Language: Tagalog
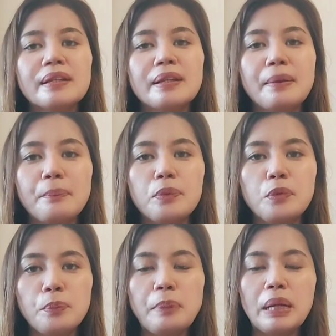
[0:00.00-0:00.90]
ng,
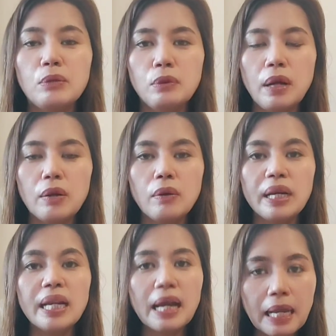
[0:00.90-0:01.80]
nung pagkuha ko.
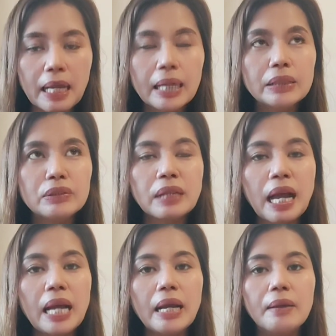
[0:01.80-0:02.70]
Kaya lang, yun
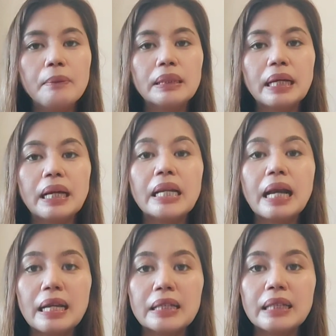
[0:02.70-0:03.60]
nga lang, matagal
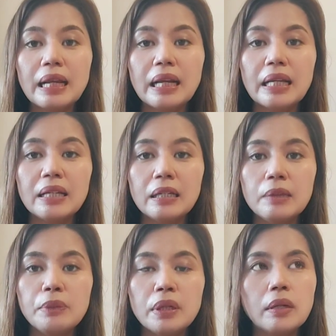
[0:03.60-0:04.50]
nga lang talaga
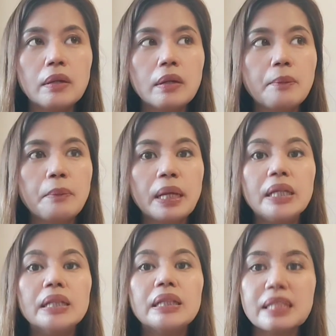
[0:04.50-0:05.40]
i-deliver.
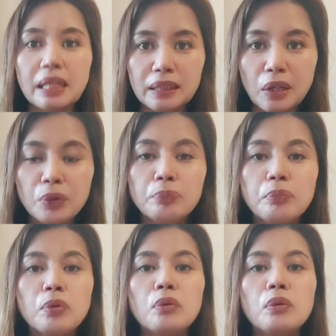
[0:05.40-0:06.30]
Mahigit isang taon
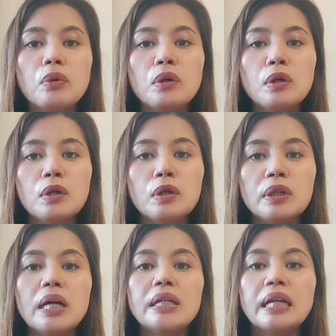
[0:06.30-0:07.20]
po
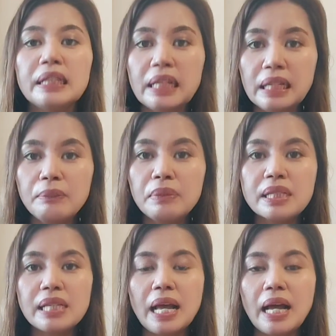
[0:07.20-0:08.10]
na na-deliver
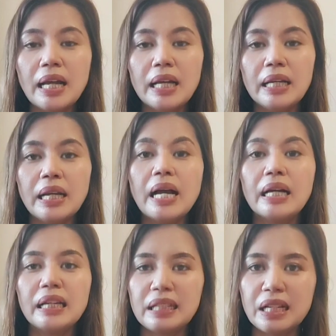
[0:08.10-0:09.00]
sa akin ang
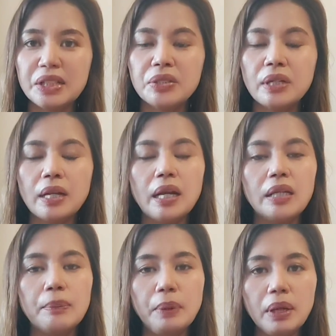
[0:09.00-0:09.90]
aking national
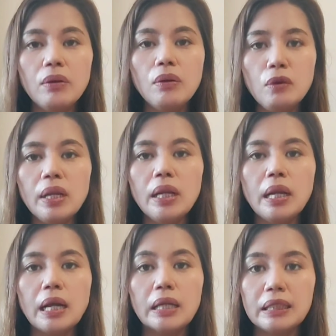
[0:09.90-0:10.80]
ID. Pero okay
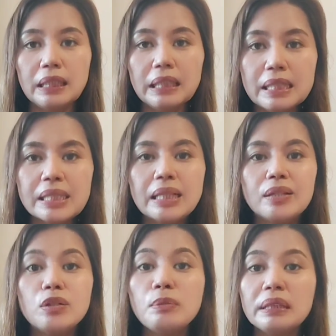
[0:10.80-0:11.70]
lang, at least
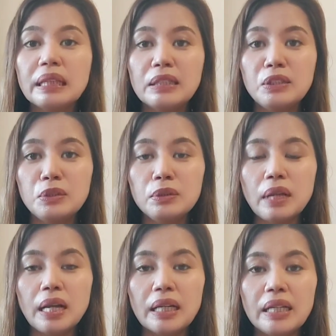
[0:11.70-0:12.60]
dumating yung
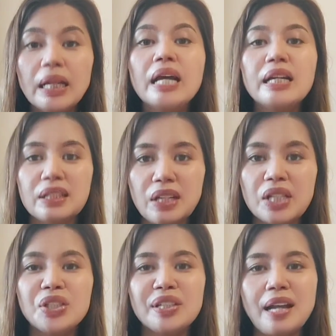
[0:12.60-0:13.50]
aking
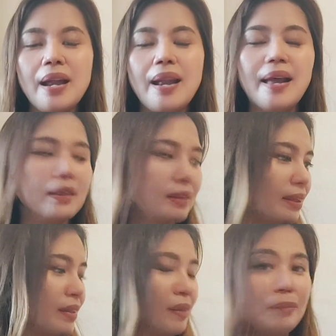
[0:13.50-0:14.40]
national
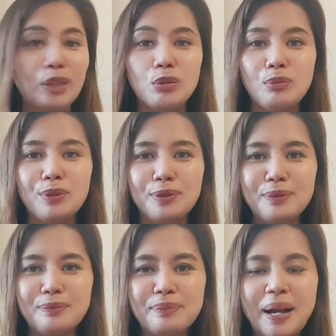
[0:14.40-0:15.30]
ID. Yan, may tumunog
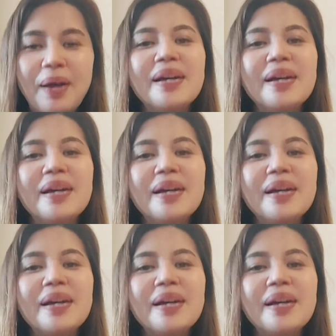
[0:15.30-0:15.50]
pa.